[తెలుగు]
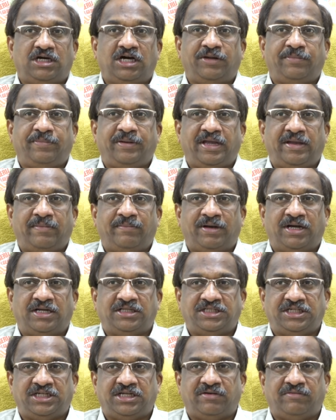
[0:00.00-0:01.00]
ఆర్బీఐ
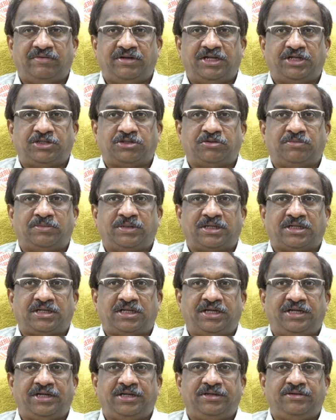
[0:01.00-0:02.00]
మాజీ గవర్నర్తో
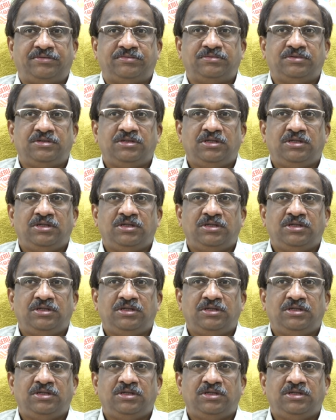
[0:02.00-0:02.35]
మాట్లాడాడు